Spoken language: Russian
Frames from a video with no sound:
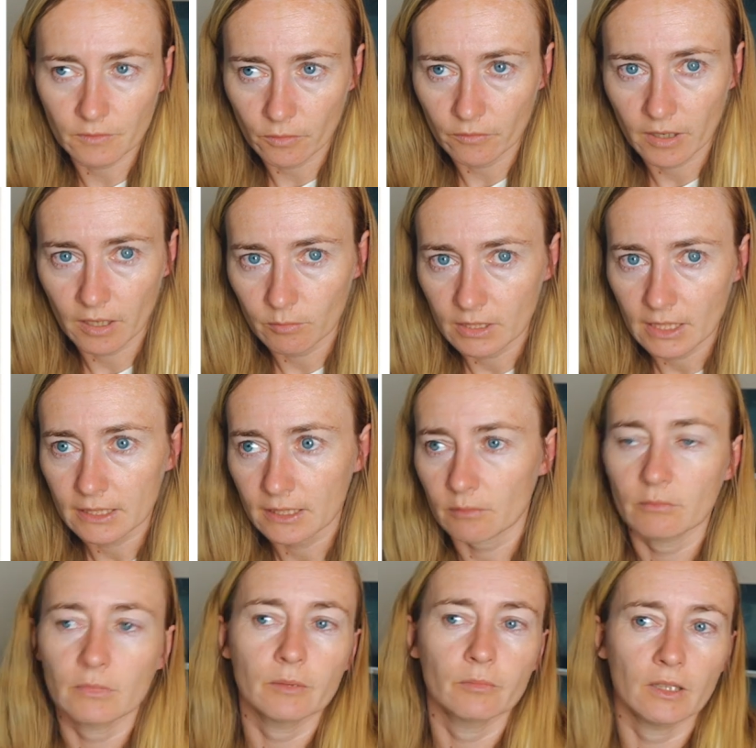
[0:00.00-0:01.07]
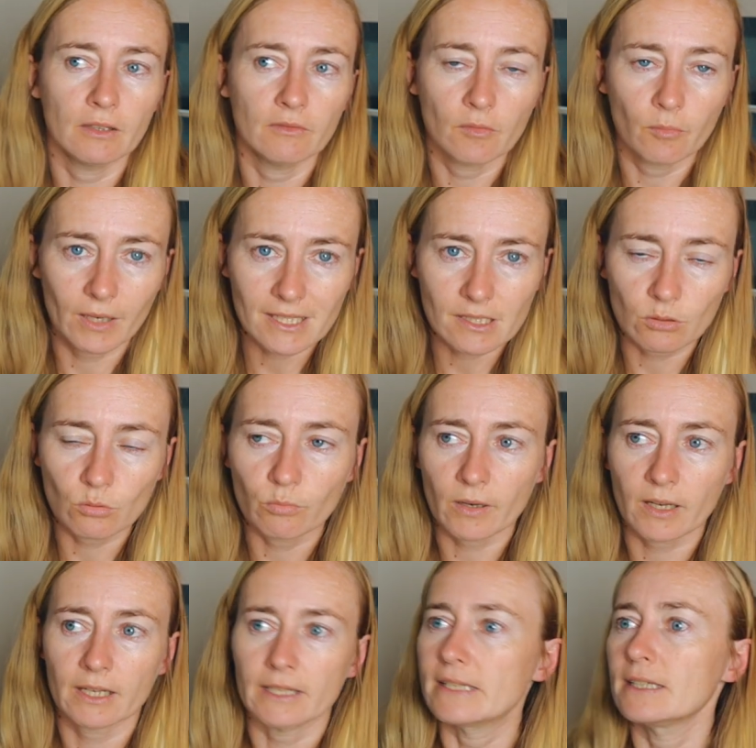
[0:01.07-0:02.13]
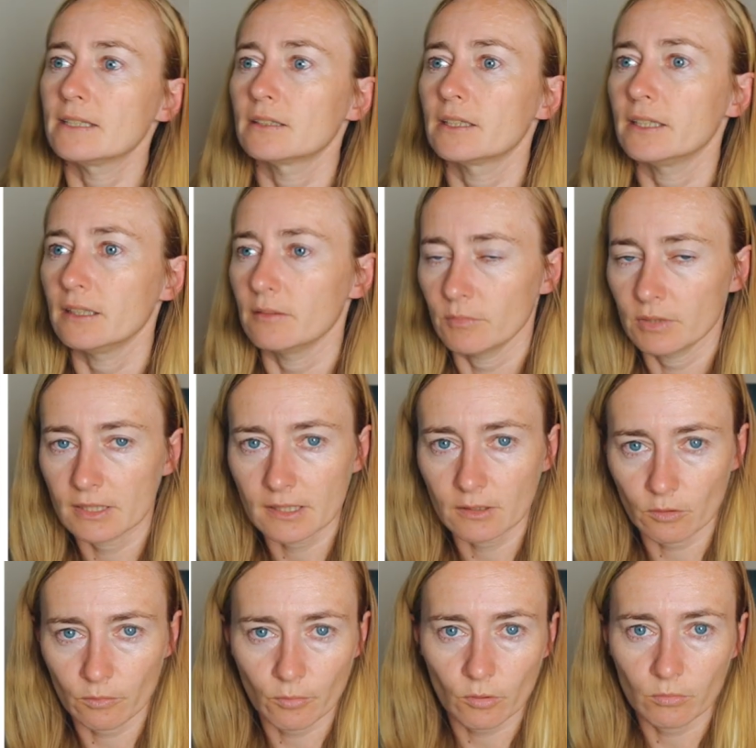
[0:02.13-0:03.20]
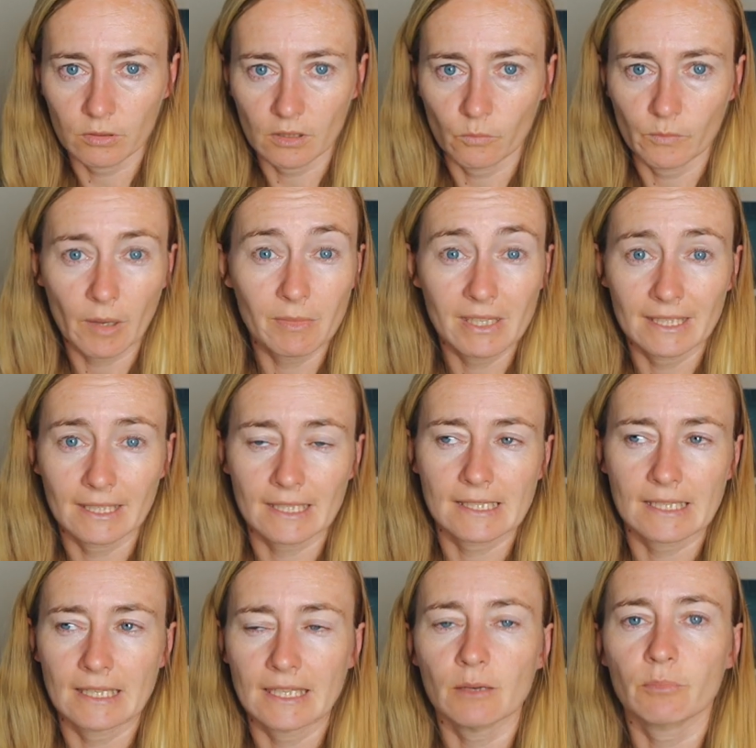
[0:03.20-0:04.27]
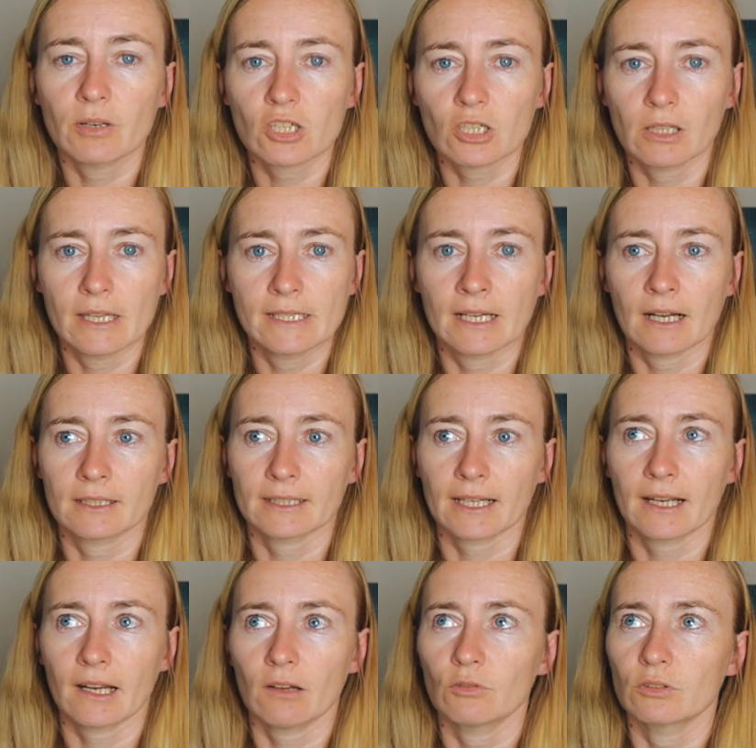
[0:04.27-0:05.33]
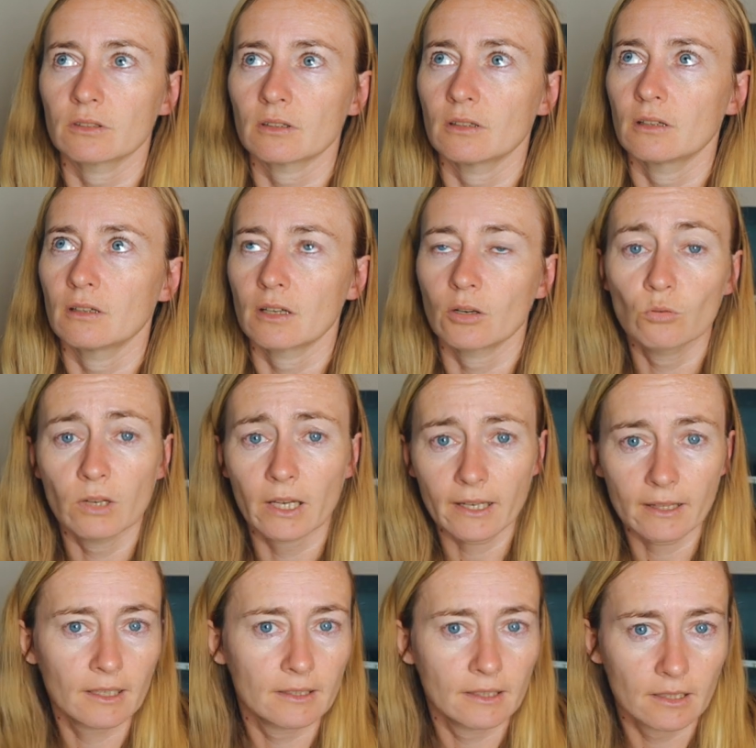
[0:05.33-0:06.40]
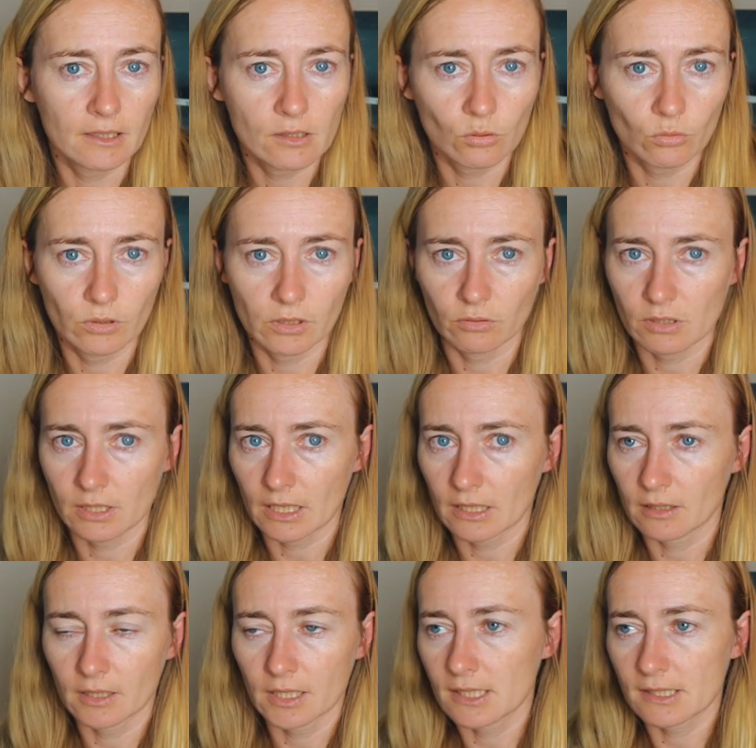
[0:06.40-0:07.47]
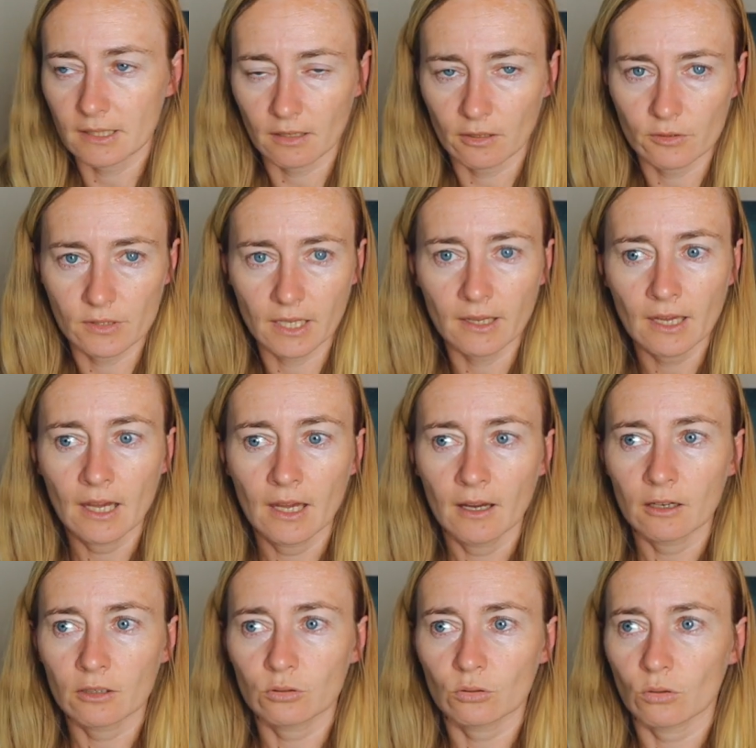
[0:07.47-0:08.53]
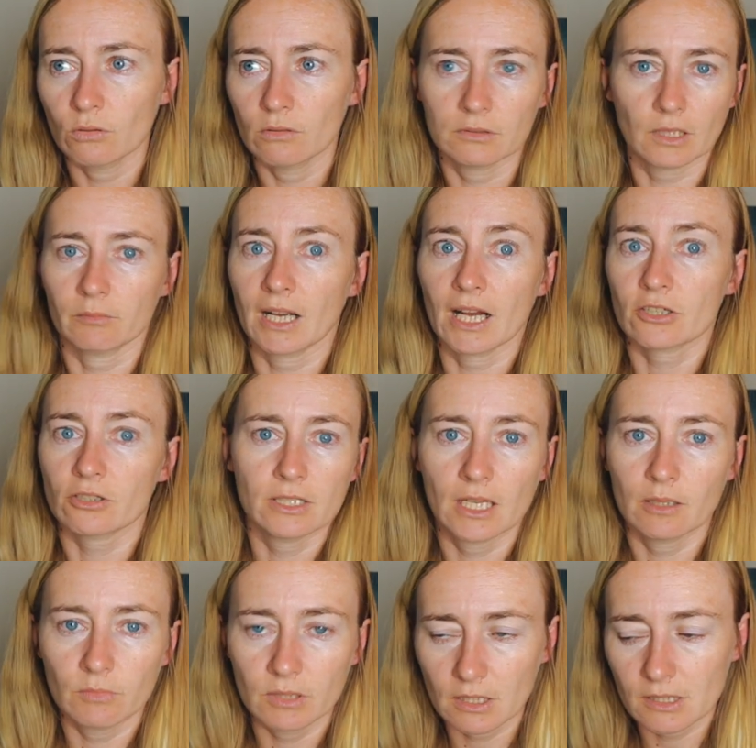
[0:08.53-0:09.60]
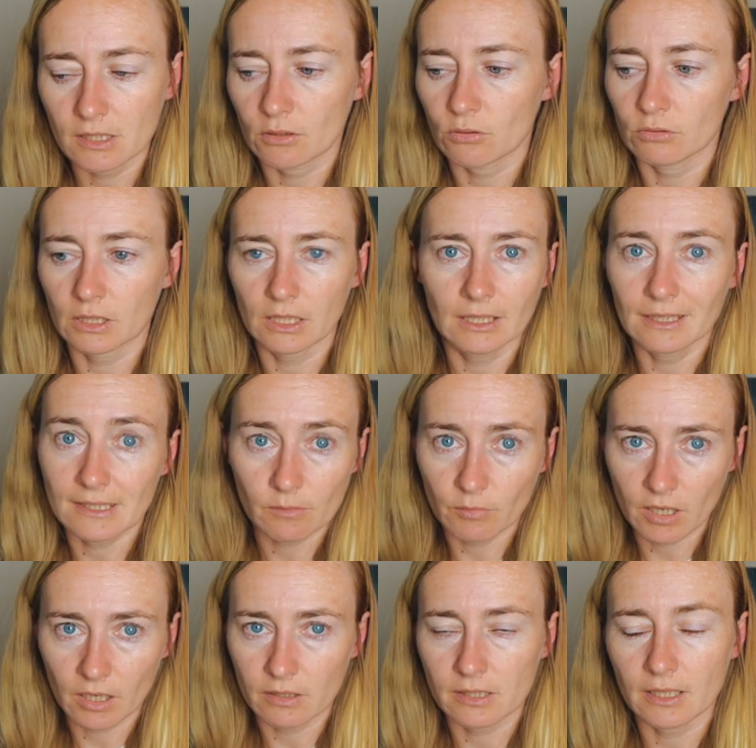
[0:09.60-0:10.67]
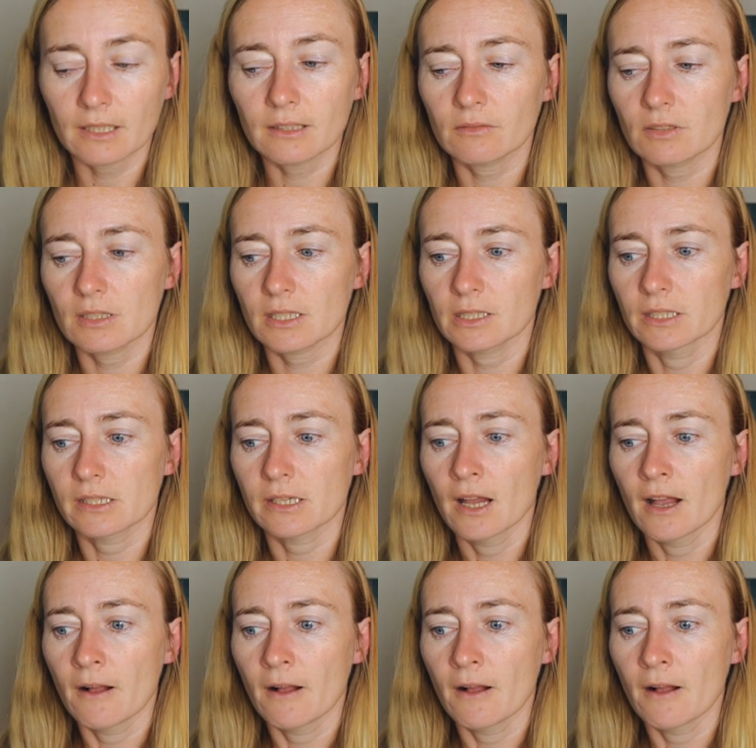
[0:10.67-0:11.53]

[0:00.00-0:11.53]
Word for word: свое время, да, там и, и випассану проходила, и медитировать пробовала. У меня медитация не прижилась как такая вот э, регулярная, да, история. То есть я не из тех людей, кто там, каждый день медитирует, и не собираюсь, да, этого делать.